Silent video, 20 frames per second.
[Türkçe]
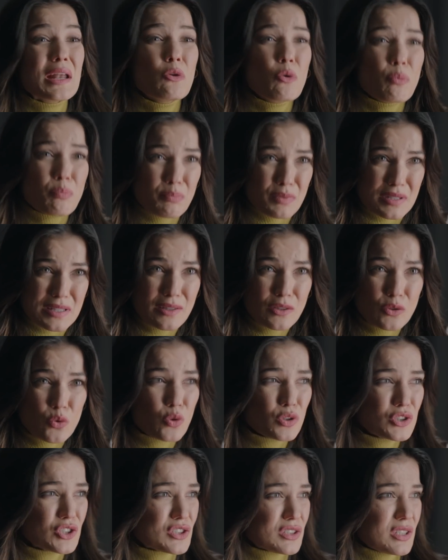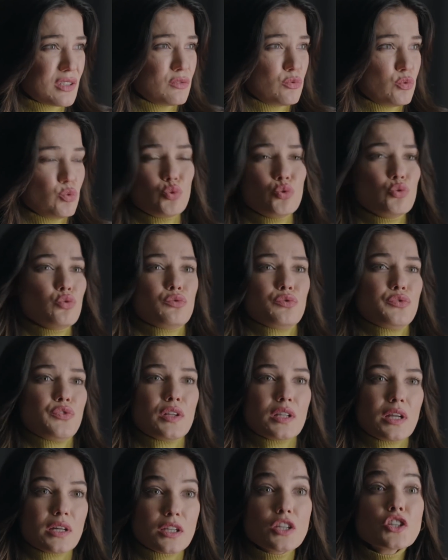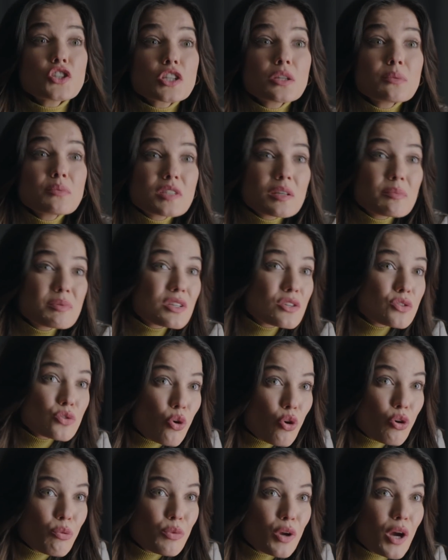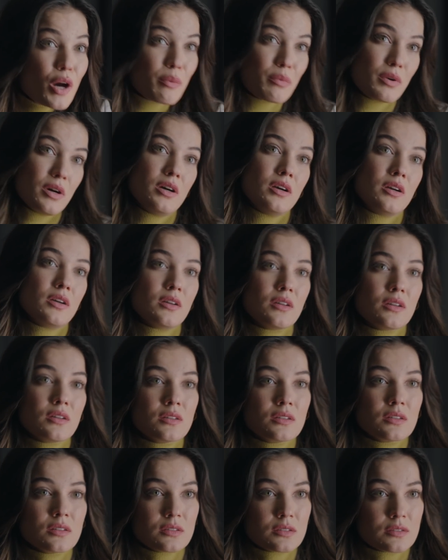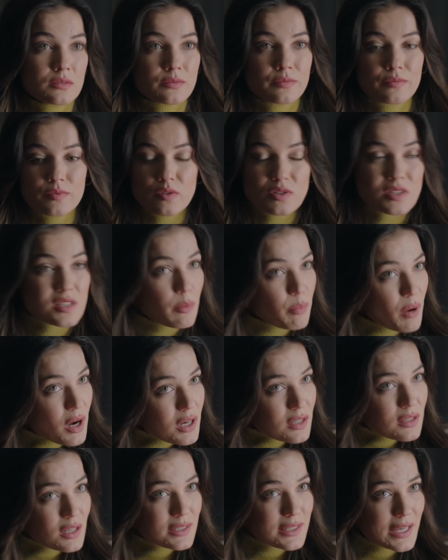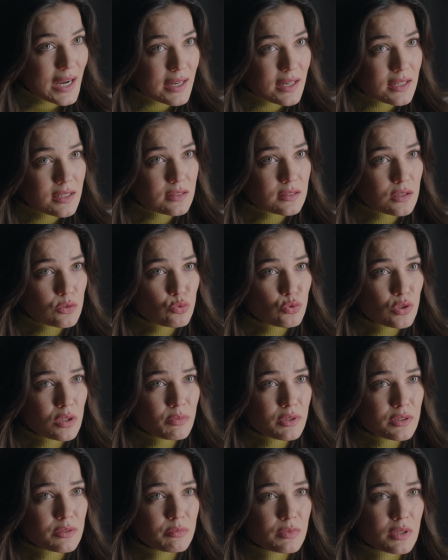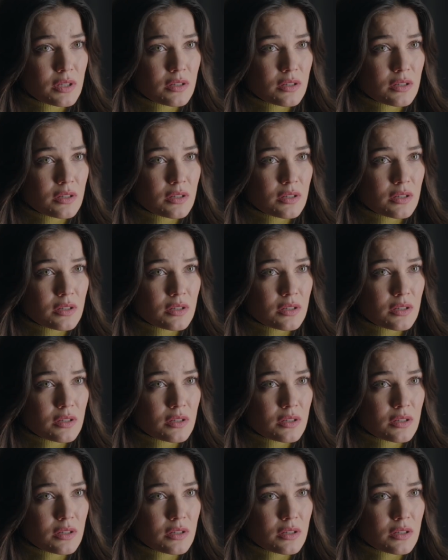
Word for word: el öpme, yok işte düğün falan. Hiç kimse bize sormuyor ama. Ya Sabaha kadar gerginlikten uyuyamadım